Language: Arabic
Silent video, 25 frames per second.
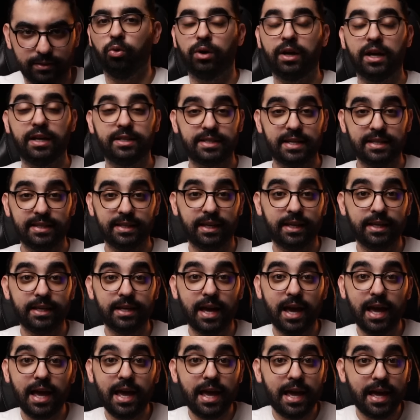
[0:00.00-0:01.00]
وكانت هذيك
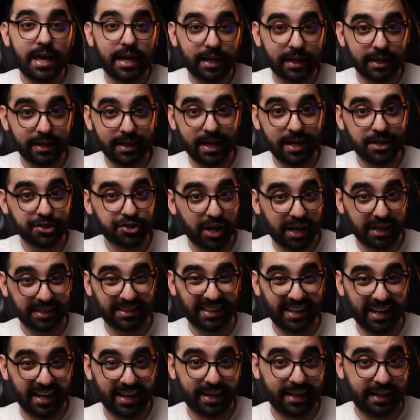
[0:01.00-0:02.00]
هي اخر حاجه
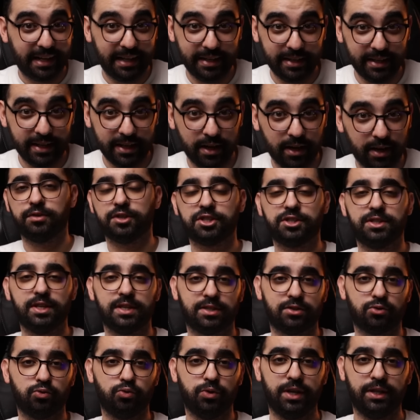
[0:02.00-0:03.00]
غادي نعقل عليها فاش
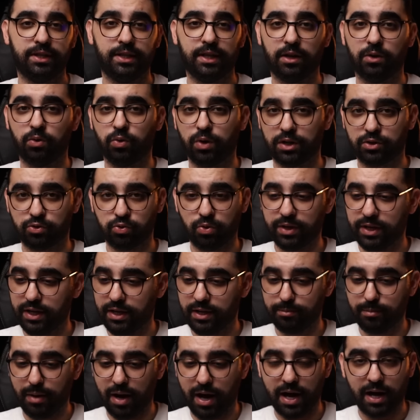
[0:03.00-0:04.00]
داز شويه ديال الوقت
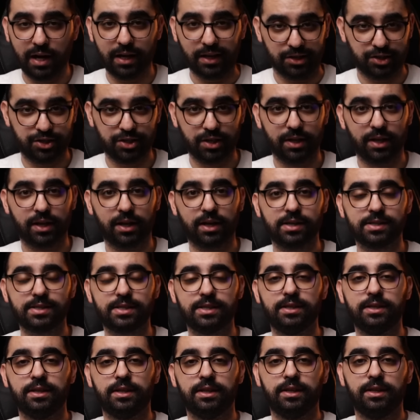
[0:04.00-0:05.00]
وانا ما عاقلش على
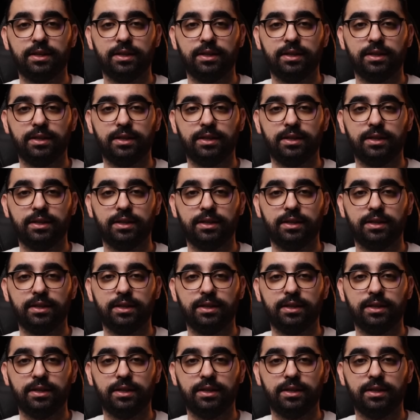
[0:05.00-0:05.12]
راسي